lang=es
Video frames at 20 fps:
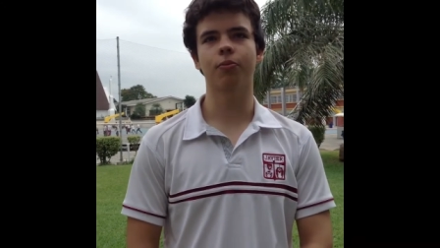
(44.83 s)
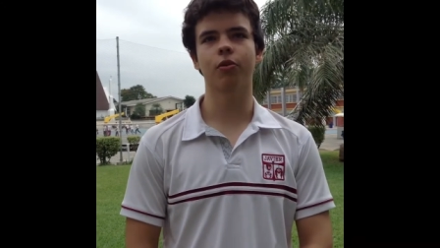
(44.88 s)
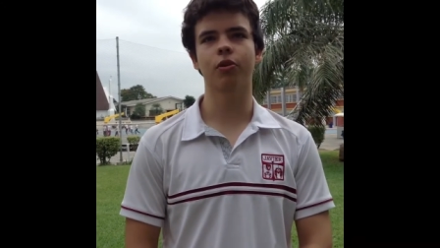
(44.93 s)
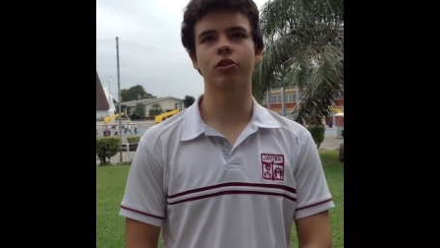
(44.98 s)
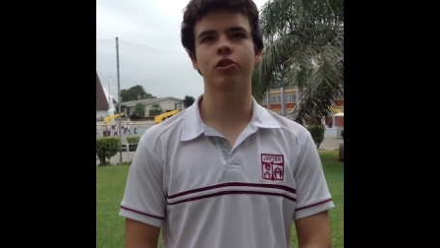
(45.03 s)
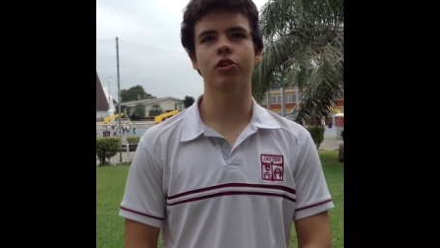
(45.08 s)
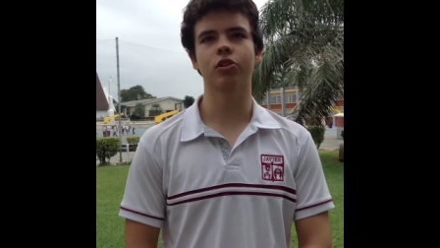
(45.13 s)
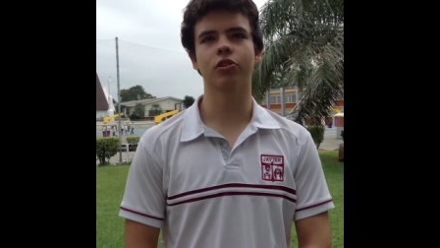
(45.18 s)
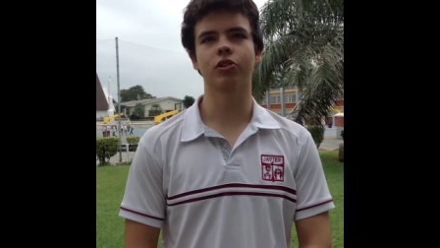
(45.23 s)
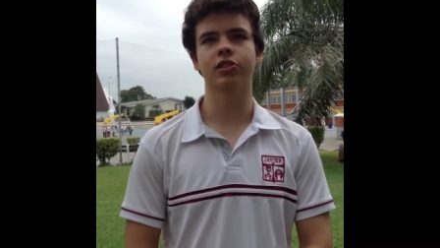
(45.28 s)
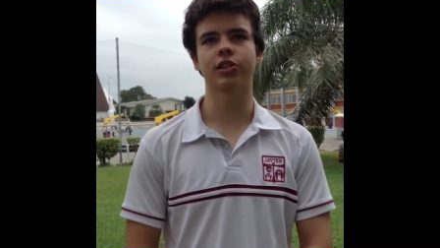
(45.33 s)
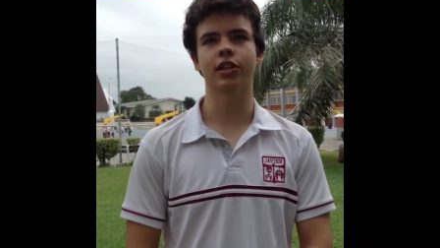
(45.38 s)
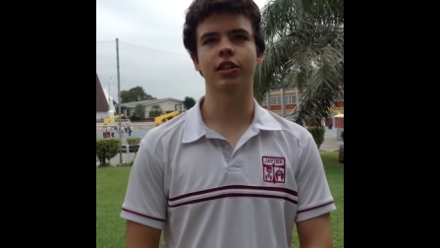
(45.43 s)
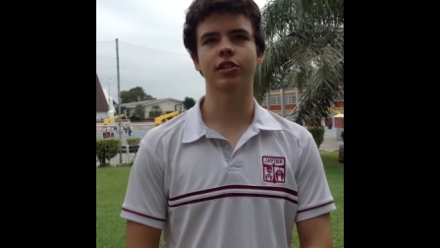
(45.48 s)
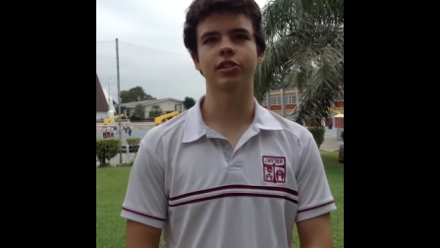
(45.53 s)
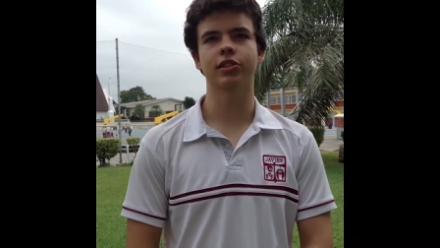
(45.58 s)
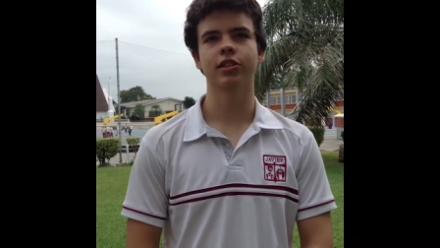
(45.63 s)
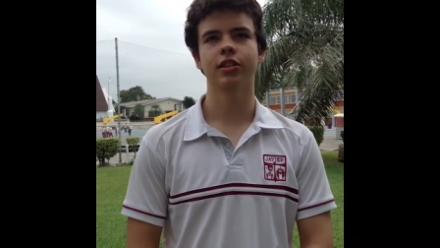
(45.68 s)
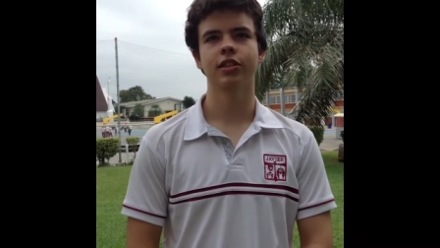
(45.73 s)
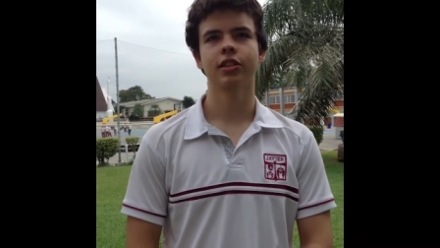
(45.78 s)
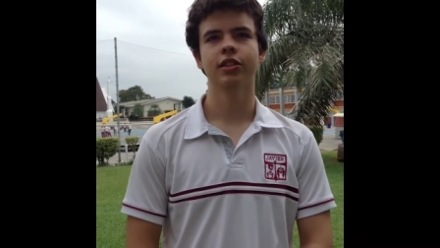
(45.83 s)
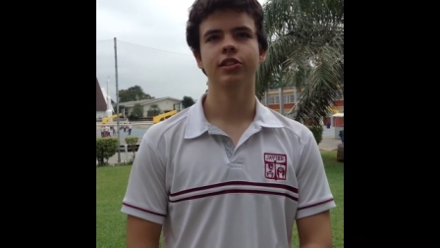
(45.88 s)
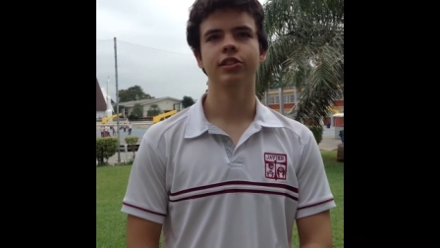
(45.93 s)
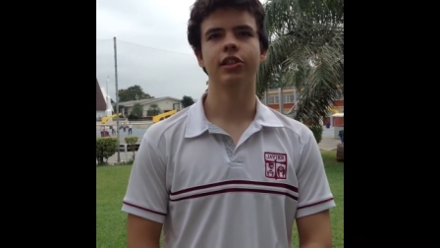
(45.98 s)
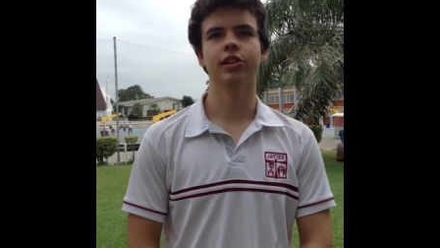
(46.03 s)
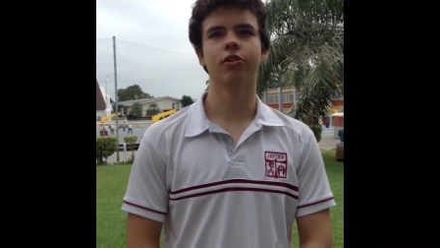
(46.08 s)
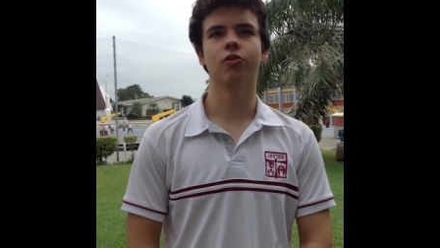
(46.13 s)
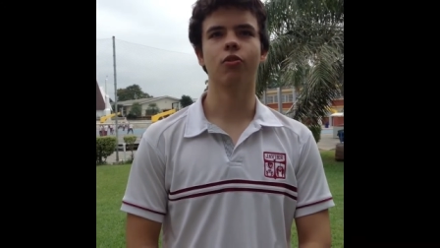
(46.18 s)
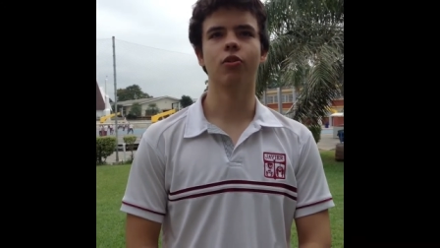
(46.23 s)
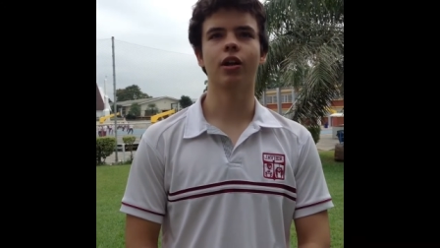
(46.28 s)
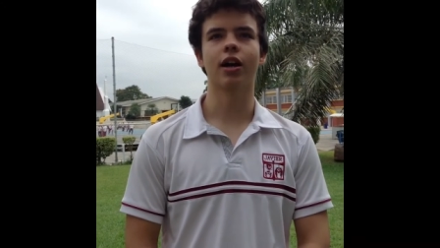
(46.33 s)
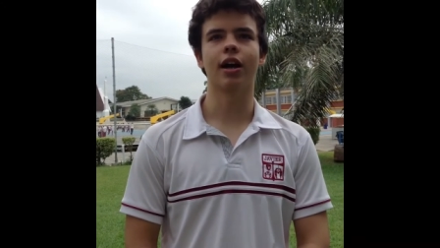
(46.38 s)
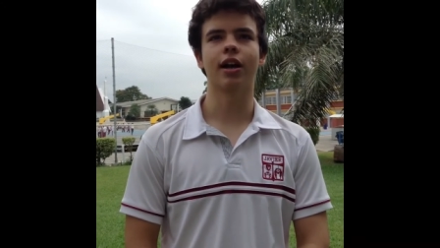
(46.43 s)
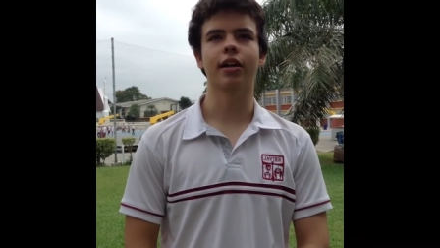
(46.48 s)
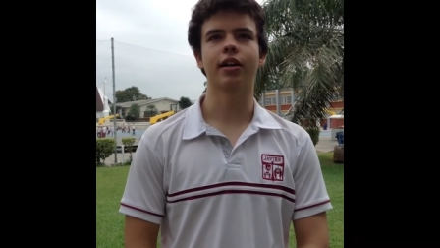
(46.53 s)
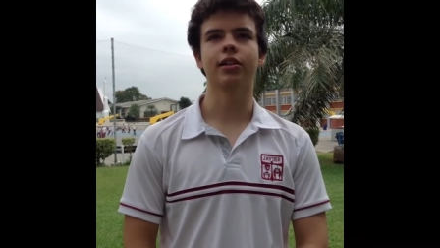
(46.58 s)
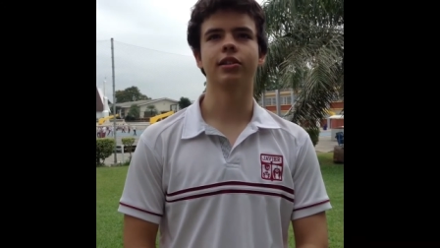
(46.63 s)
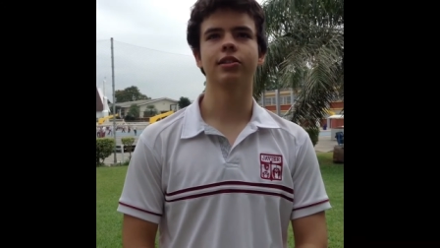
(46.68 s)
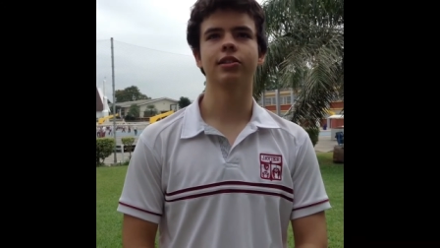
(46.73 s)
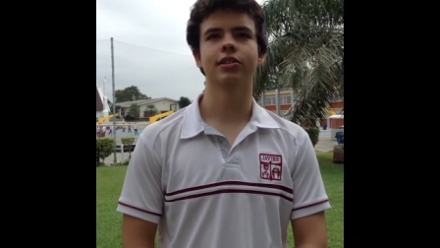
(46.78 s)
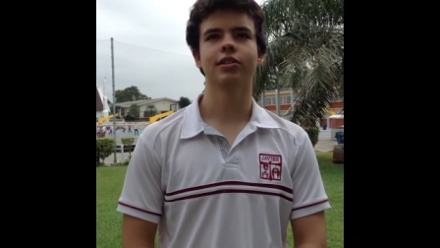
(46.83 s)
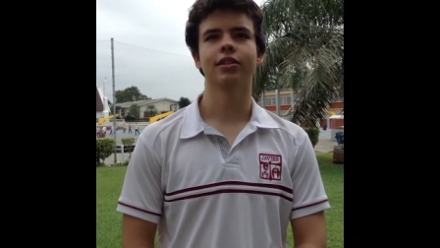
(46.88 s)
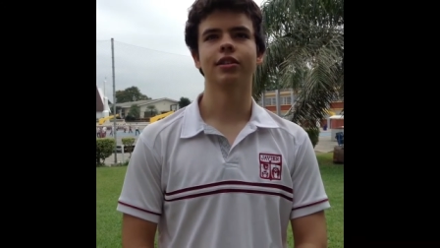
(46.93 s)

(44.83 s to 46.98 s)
por chozas circulares,